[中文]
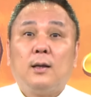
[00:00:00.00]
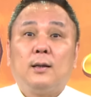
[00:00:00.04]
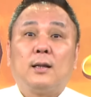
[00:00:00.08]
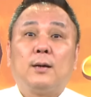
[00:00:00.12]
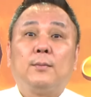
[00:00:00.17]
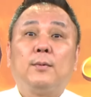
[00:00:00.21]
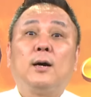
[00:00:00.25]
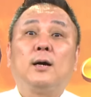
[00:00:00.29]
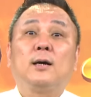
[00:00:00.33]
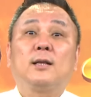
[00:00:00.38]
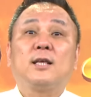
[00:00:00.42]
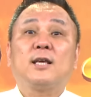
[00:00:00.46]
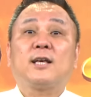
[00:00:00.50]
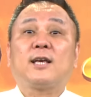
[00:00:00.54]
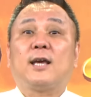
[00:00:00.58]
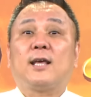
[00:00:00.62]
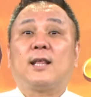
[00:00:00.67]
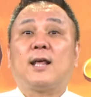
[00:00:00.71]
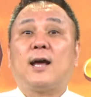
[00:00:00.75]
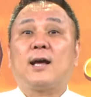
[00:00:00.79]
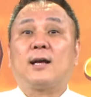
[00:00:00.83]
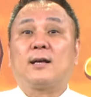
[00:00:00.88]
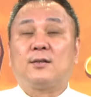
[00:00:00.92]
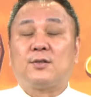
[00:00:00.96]
那么你给
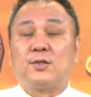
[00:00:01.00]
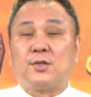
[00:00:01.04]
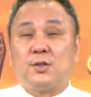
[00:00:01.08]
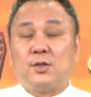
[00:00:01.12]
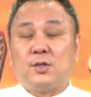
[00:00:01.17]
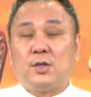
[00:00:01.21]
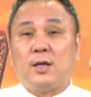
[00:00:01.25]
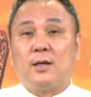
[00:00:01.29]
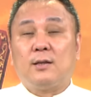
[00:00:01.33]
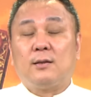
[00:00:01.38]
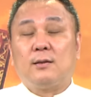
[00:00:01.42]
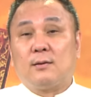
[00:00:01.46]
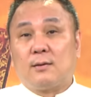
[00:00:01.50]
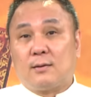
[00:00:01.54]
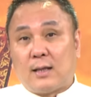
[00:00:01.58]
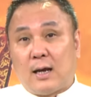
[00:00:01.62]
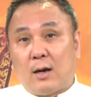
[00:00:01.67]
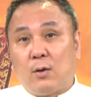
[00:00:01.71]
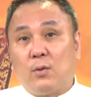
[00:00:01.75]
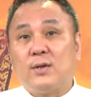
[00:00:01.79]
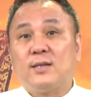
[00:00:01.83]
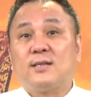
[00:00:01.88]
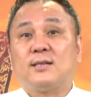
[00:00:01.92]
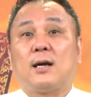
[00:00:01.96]
他一个时间，
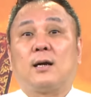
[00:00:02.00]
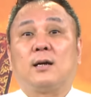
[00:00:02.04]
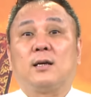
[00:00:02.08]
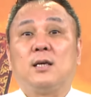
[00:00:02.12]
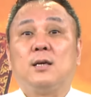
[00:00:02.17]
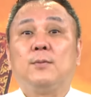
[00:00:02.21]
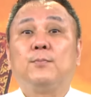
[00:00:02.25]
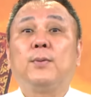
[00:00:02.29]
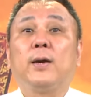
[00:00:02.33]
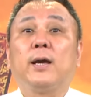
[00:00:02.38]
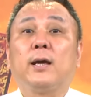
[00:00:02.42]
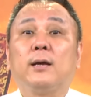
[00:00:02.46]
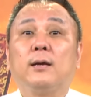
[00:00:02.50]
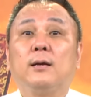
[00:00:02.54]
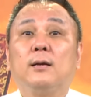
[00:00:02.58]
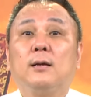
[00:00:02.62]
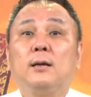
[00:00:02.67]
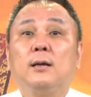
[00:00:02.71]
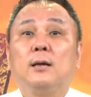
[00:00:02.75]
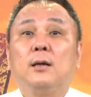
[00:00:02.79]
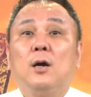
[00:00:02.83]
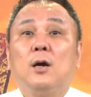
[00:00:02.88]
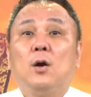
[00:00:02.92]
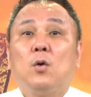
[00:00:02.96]
它会涨一倍，
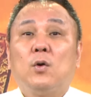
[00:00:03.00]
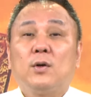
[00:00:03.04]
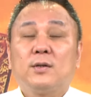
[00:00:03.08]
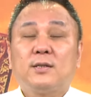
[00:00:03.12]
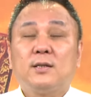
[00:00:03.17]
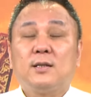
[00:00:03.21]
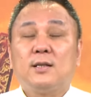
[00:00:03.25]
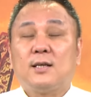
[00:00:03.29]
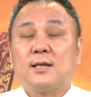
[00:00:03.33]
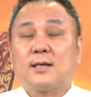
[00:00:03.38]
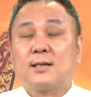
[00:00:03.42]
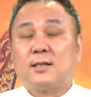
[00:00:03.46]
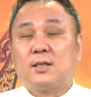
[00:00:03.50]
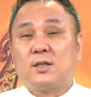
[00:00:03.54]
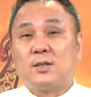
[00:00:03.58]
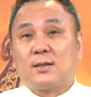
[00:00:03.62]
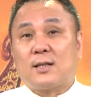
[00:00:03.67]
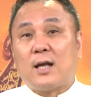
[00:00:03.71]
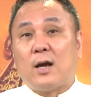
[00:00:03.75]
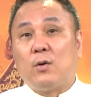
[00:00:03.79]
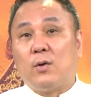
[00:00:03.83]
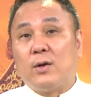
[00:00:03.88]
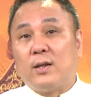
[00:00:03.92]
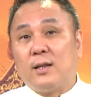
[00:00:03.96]
或是你
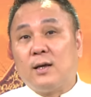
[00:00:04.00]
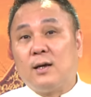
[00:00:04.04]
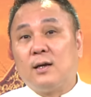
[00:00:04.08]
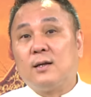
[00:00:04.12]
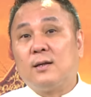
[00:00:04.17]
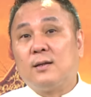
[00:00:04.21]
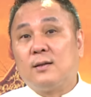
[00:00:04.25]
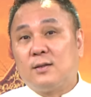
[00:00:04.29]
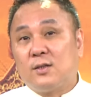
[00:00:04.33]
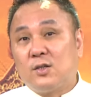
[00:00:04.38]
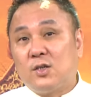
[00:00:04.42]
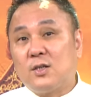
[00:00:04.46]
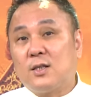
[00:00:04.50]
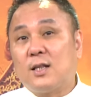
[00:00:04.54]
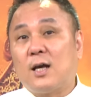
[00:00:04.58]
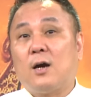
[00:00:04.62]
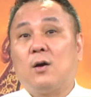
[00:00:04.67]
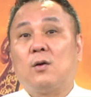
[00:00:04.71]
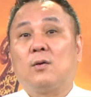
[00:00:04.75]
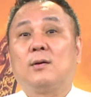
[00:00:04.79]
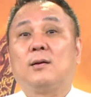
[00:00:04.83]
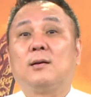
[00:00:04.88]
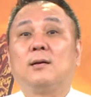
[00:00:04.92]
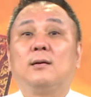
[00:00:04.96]
待会呢进
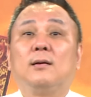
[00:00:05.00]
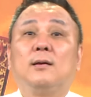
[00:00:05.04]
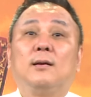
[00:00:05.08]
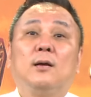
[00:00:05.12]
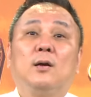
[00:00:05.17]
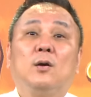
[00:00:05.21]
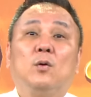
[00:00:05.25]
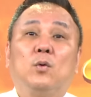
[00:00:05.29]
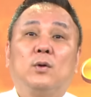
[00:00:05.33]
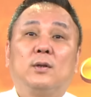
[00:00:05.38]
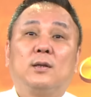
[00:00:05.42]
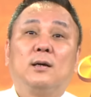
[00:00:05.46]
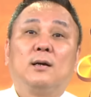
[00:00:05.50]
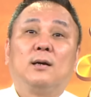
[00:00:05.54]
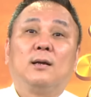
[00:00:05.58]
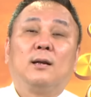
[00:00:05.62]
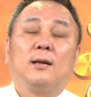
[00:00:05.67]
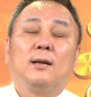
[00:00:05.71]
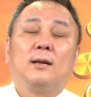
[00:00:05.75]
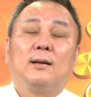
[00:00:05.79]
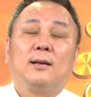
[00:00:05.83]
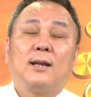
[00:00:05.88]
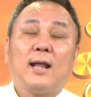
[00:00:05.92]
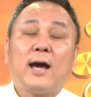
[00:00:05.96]
到我
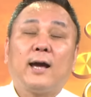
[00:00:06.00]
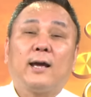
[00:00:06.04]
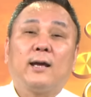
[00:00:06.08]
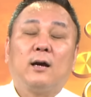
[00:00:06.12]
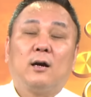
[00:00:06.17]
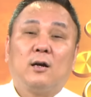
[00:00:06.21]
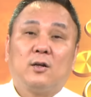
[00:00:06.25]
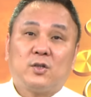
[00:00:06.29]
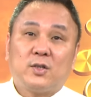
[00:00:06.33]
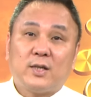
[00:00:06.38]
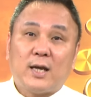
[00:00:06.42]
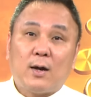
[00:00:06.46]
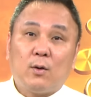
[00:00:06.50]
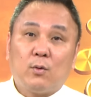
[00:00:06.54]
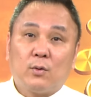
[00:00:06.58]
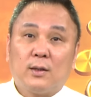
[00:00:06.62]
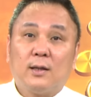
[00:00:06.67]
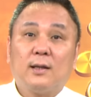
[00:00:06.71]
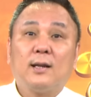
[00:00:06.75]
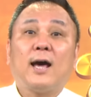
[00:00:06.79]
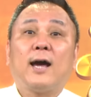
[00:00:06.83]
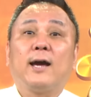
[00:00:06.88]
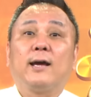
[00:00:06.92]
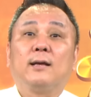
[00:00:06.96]
的 line 啊，加我
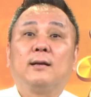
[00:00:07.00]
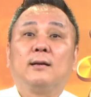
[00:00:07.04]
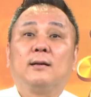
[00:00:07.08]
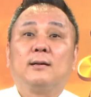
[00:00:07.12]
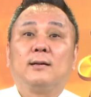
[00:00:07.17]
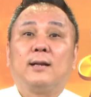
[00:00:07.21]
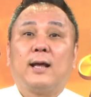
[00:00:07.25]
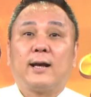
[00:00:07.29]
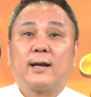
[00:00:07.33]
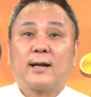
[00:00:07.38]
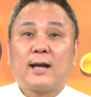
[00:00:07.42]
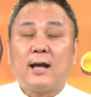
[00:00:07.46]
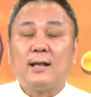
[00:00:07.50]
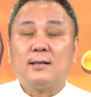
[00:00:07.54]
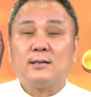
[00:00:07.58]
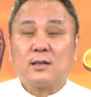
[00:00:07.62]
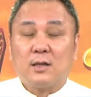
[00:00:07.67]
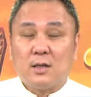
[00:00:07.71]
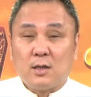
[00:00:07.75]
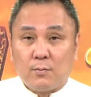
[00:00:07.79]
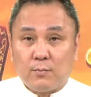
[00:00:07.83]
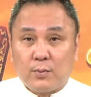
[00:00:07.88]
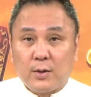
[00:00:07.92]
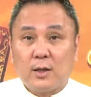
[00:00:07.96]
的 line 来看
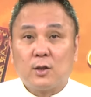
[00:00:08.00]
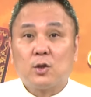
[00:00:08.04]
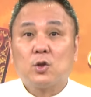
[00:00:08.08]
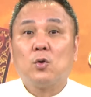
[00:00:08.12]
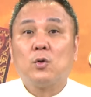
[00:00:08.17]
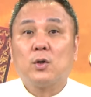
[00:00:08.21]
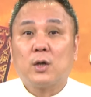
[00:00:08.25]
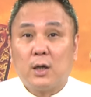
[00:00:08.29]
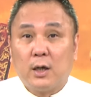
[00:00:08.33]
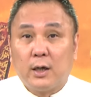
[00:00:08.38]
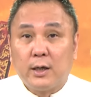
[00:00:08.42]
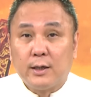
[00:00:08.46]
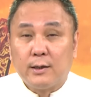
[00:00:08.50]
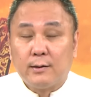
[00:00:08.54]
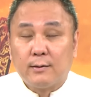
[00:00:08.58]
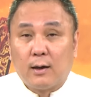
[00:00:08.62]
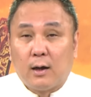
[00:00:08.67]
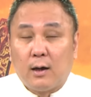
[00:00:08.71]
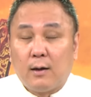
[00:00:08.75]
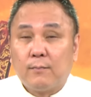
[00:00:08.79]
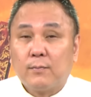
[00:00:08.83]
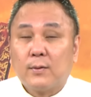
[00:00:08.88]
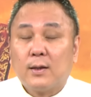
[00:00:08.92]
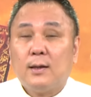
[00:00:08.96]
这个影片都可以
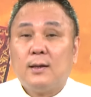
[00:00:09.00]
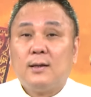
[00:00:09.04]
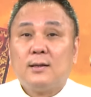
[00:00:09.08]
啊。